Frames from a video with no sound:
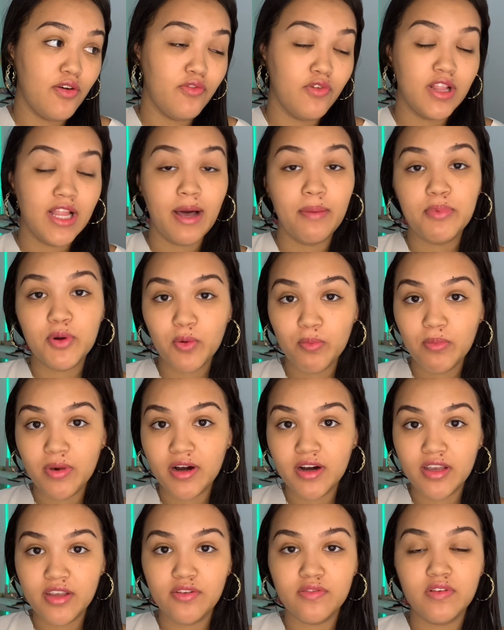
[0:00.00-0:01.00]
vou lá pro
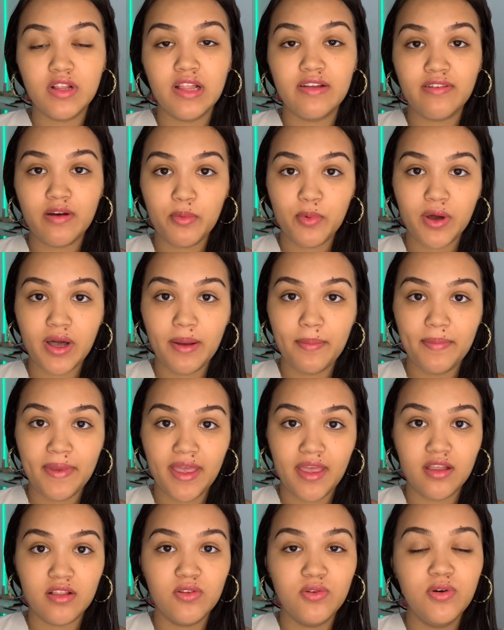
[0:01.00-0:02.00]
banho, vou lavar meu
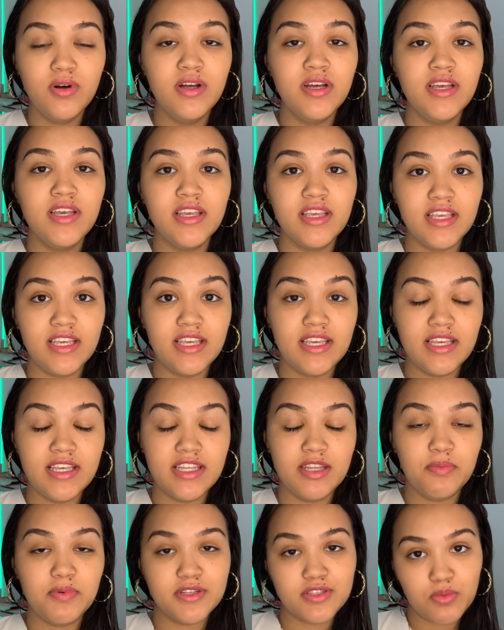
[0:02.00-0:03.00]
cabelo. E
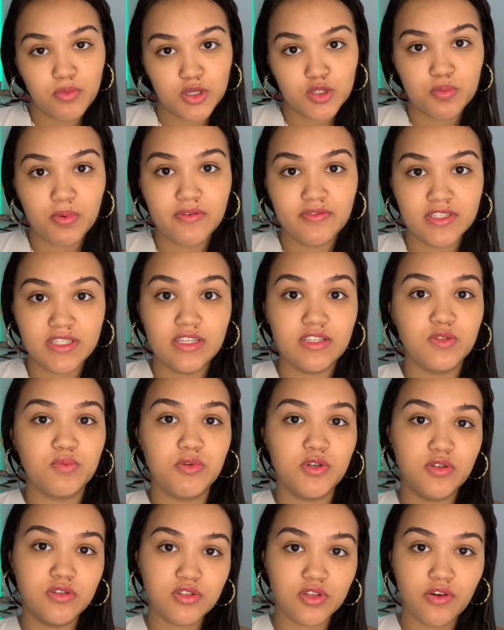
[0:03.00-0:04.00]
depois eu mostro pra vocês os
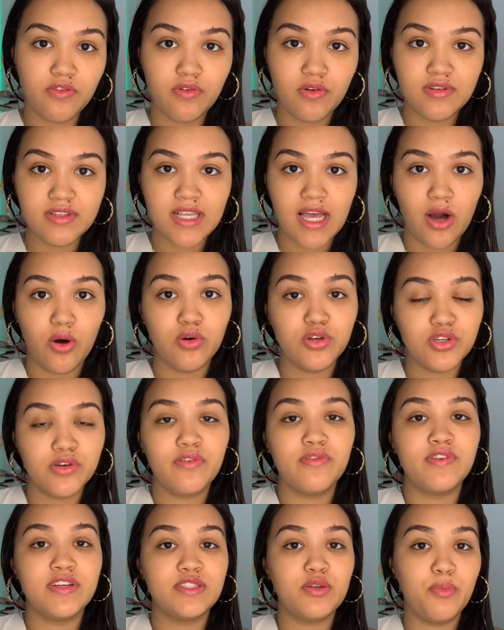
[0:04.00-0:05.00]
produtos que eu vou usar. Hoje eu
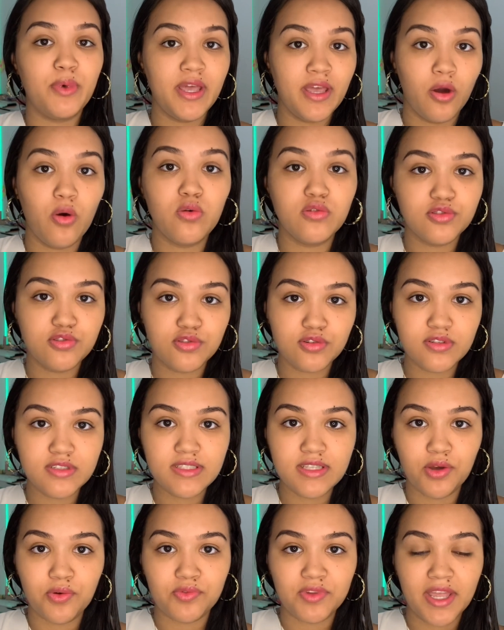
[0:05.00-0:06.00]
vou fazer uma
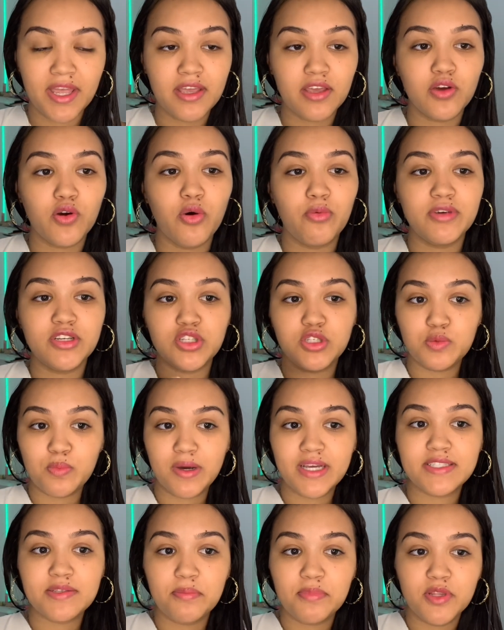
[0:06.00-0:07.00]
reconstrução, né? Como a gente
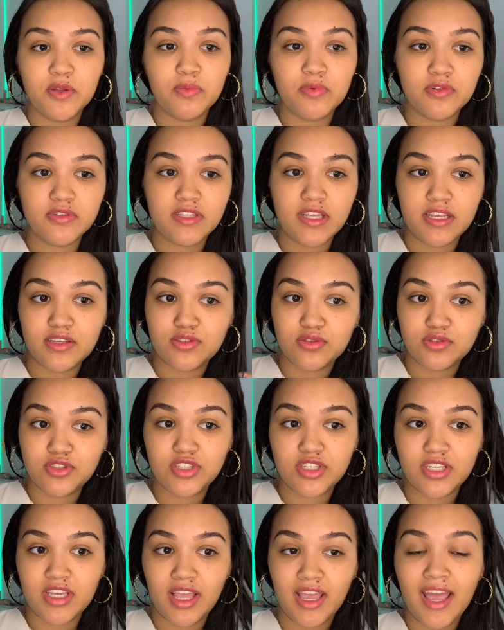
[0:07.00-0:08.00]
passa pelo processo
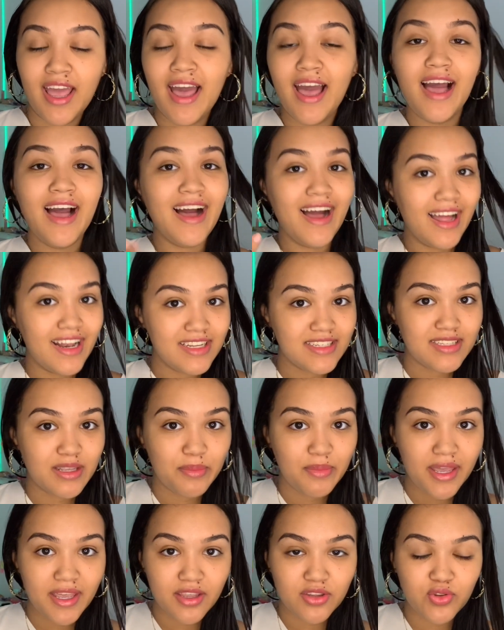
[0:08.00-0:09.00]
de
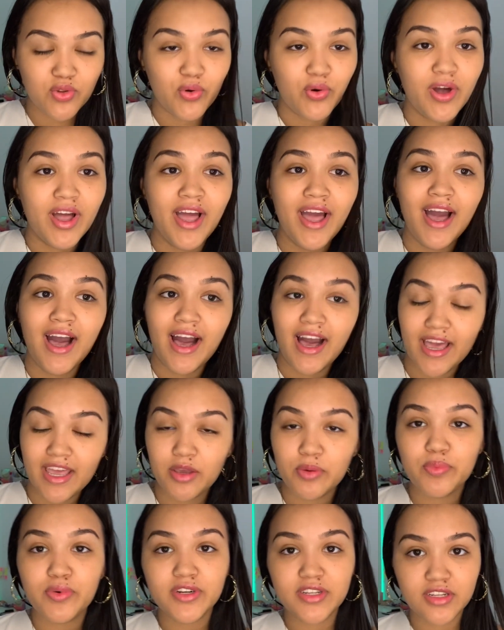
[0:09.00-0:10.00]
alisamento, aí é
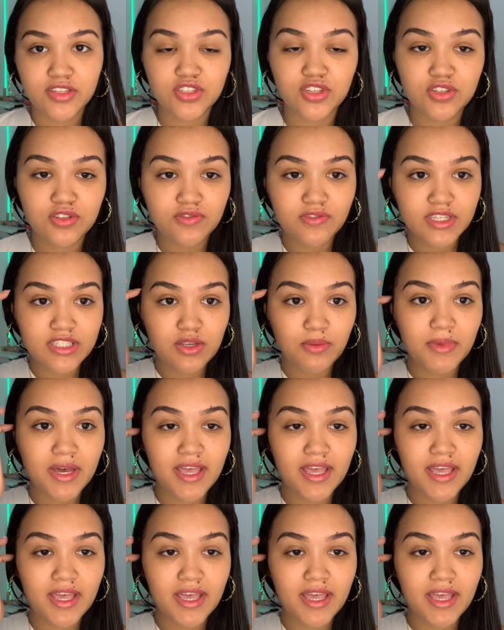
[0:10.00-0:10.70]
importante a gente fazer uma